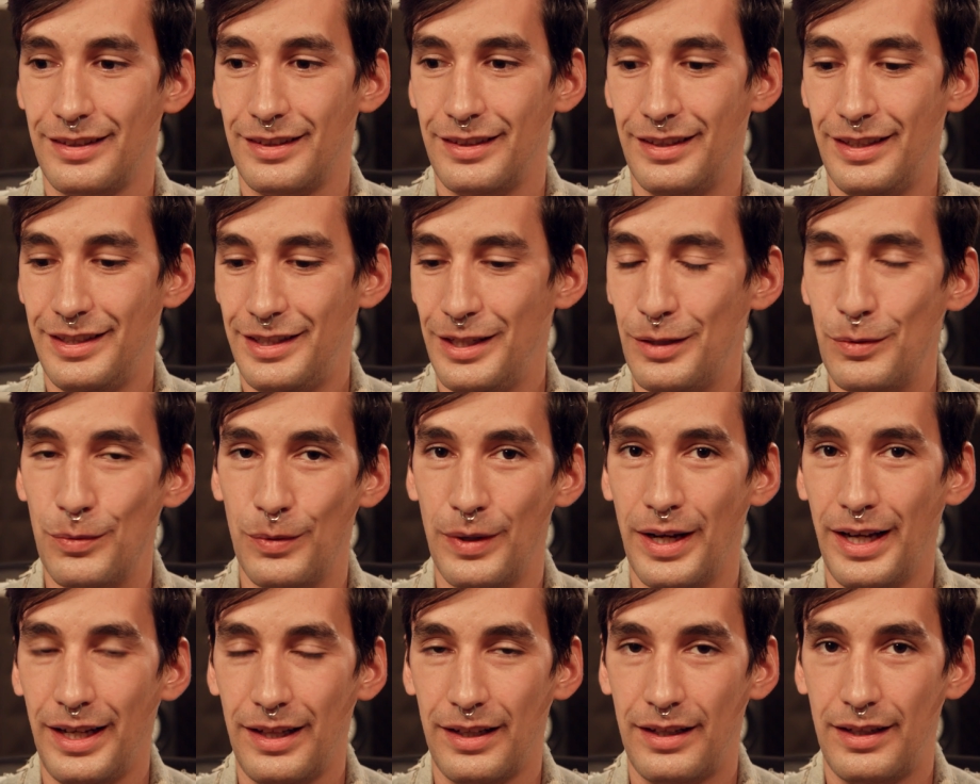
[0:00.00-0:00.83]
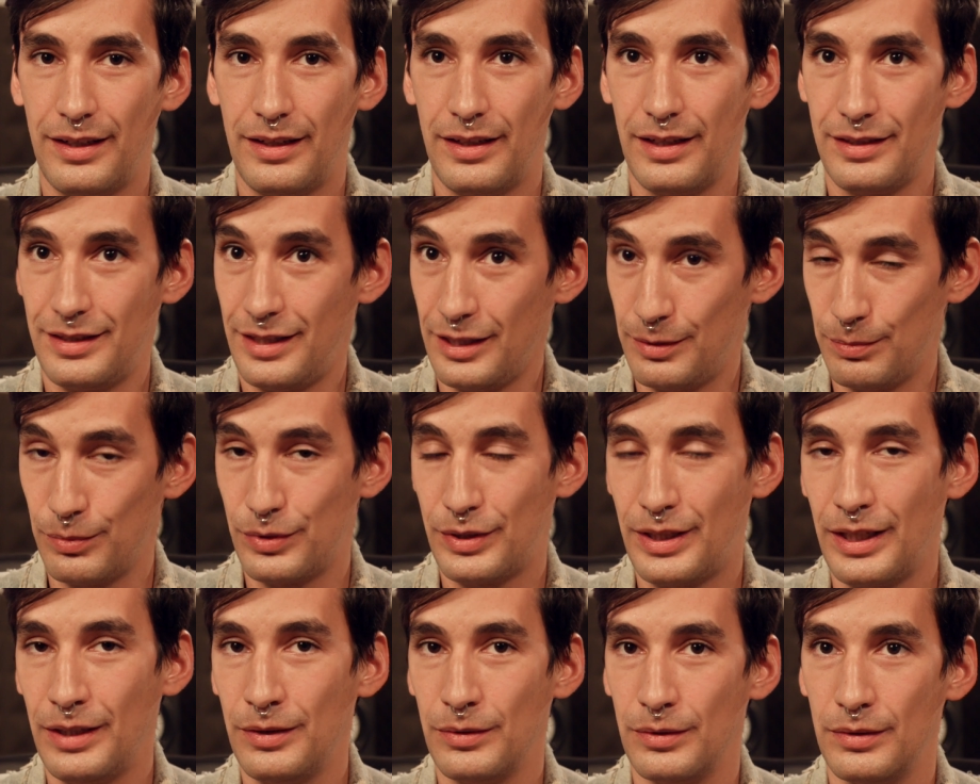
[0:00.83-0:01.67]
es el lugar que estás
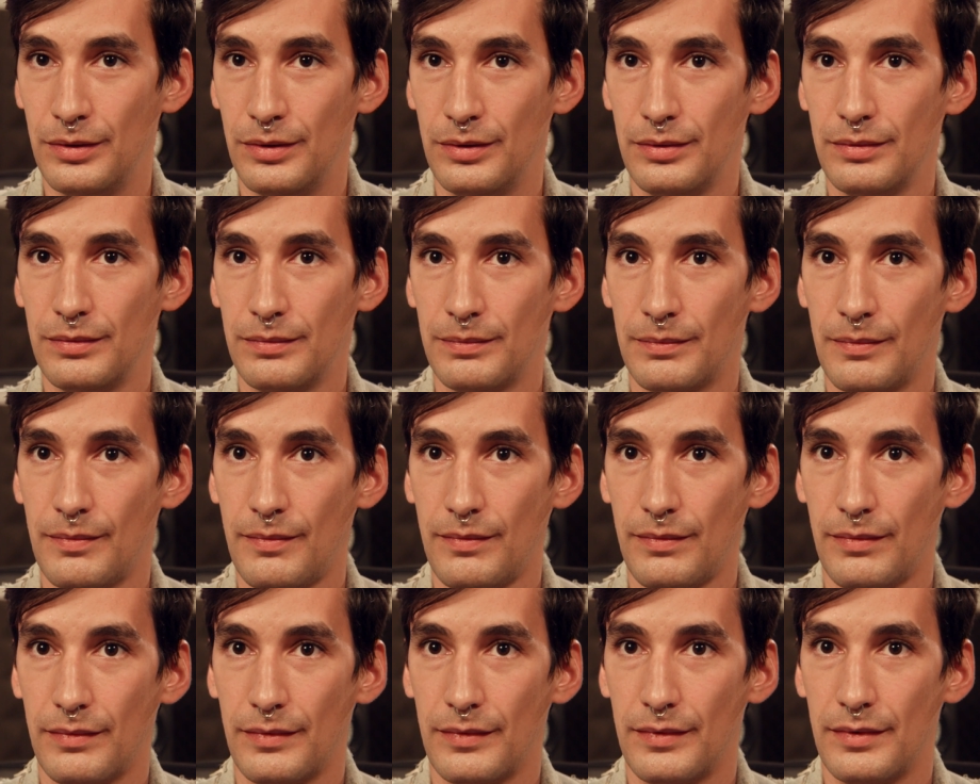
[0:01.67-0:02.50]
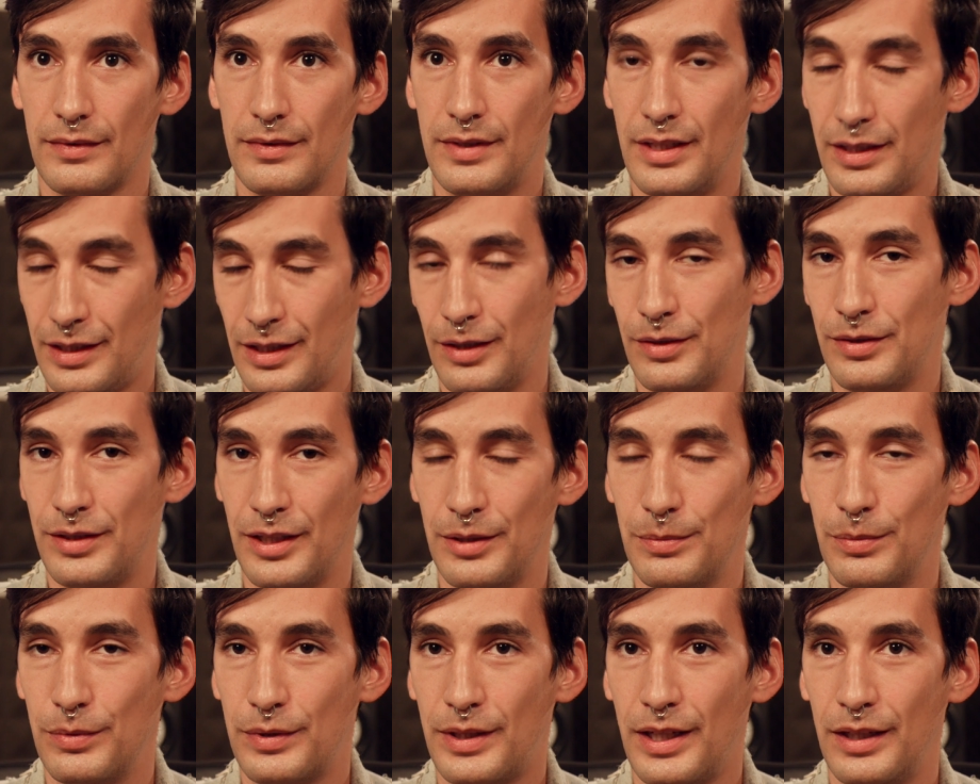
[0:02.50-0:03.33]
buscando, ¿no? Si es que lo estás
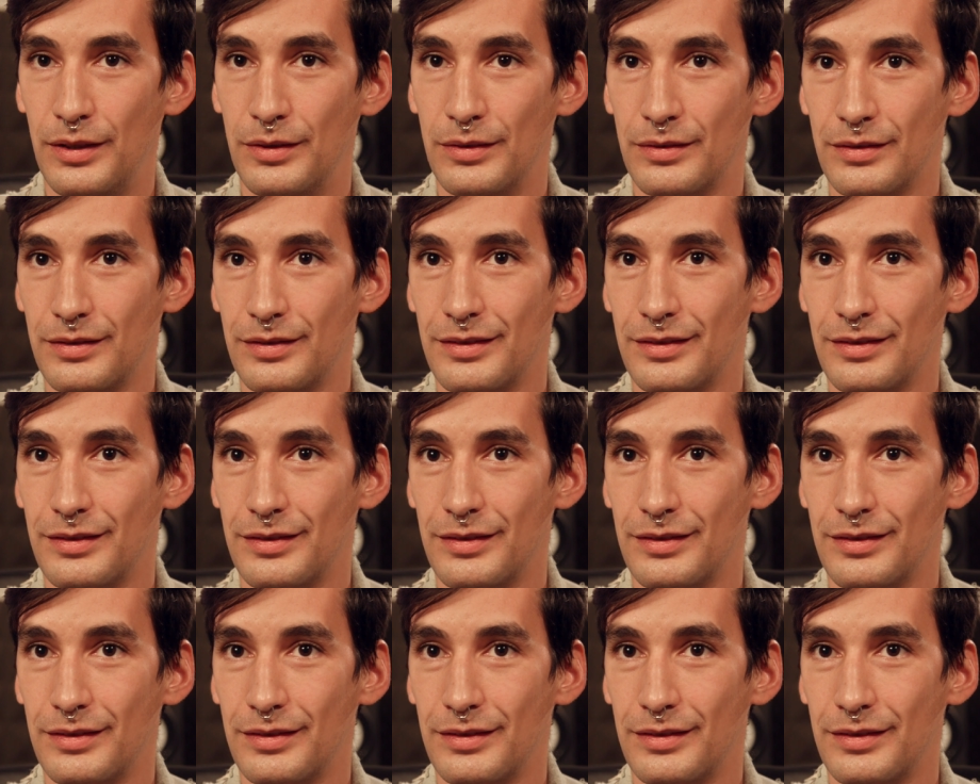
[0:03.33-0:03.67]
buscando.